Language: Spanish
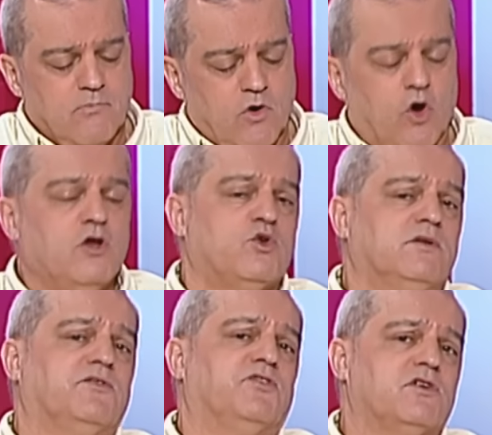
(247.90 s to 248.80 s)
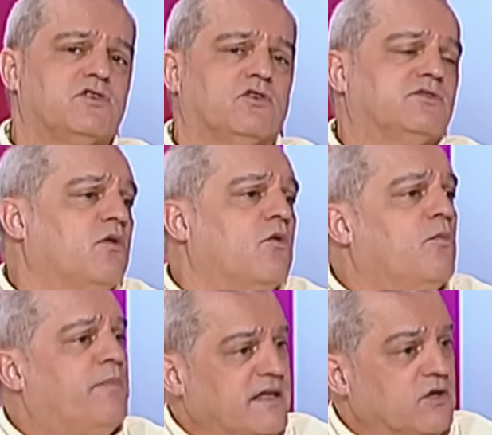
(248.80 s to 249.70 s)
Hoy su intención es encontrar un
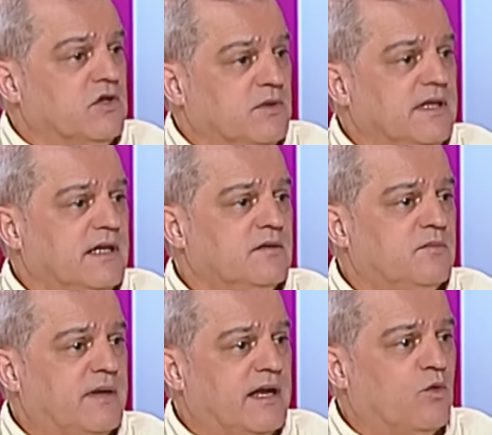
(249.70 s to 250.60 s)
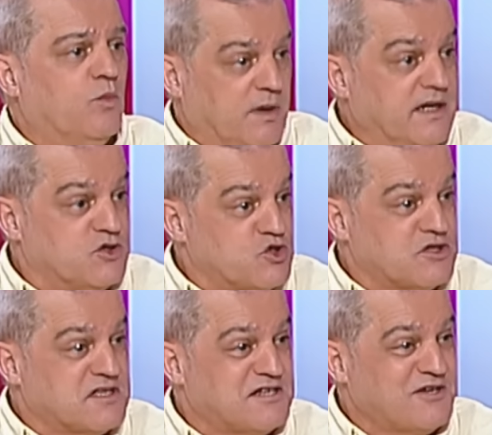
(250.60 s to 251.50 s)
compañero de vida para cumplir esos
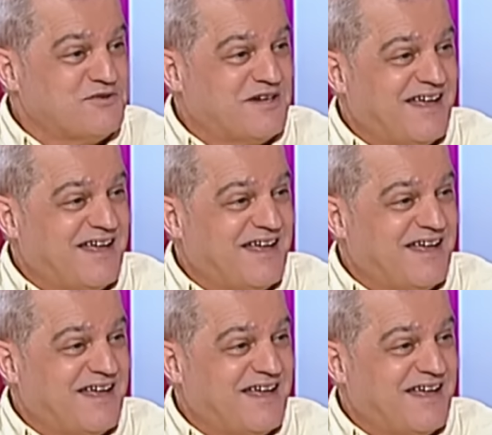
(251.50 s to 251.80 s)
deseos, ¿verdad,